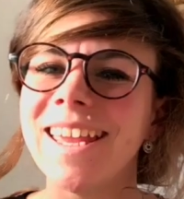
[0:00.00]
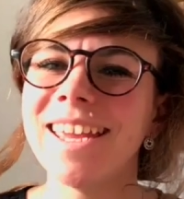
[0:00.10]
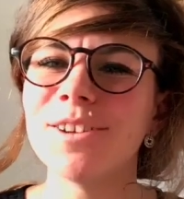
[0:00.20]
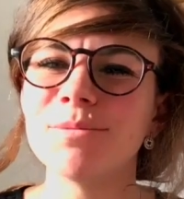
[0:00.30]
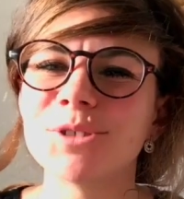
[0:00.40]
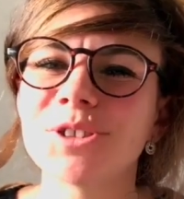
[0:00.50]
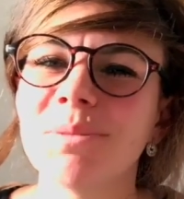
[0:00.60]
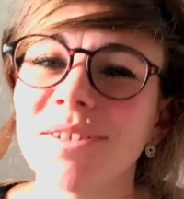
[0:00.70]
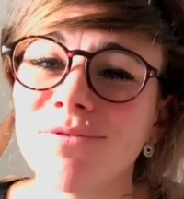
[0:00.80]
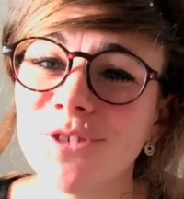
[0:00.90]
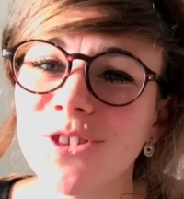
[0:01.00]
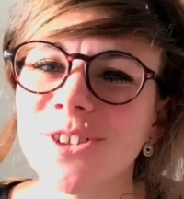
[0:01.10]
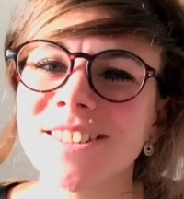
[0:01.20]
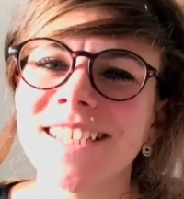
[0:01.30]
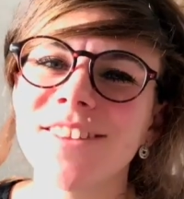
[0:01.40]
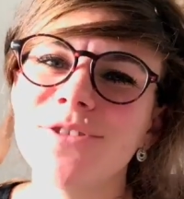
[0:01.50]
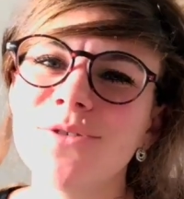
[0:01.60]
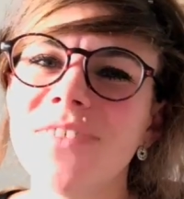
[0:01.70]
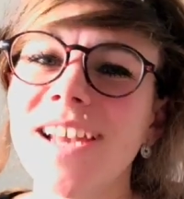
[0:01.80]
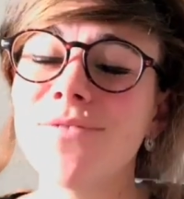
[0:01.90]
Hello, bonjour et bienvenue dans cette
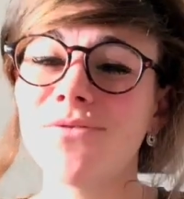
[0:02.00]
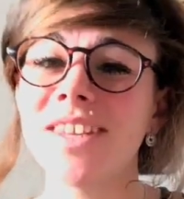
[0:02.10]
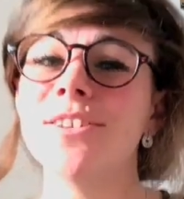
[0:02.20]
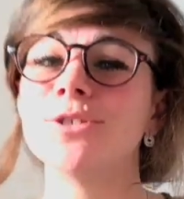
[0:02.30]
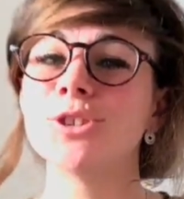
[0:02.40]
nouvelle vidéo.